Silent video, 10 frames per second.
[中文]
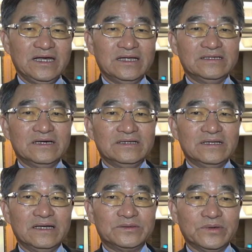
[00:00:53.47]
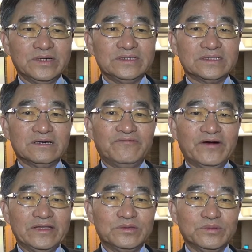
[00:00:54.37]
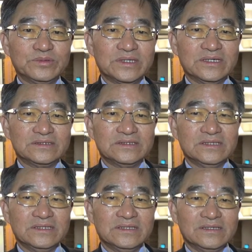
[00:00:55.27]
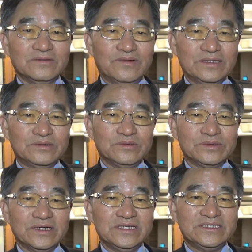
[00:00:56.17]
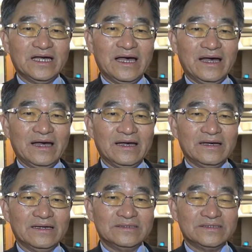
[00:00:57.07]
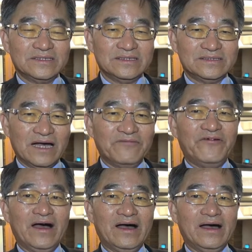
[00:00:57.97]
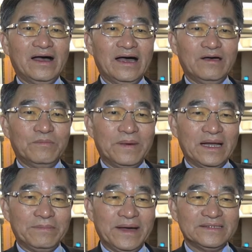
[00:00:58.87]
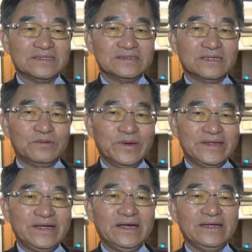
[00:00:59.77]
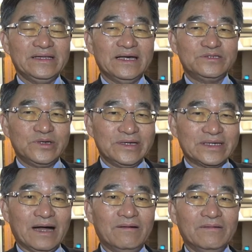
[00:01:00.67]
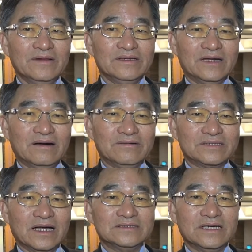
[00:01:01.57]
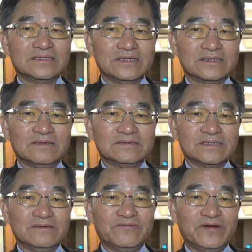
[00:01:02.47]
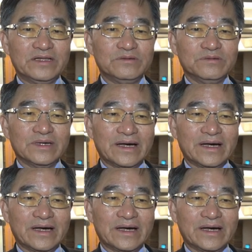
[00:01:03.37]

年人来对于这个反毒的一些想法，还有把它拍成这个微电影来宣导，然后大家得到这个反毒的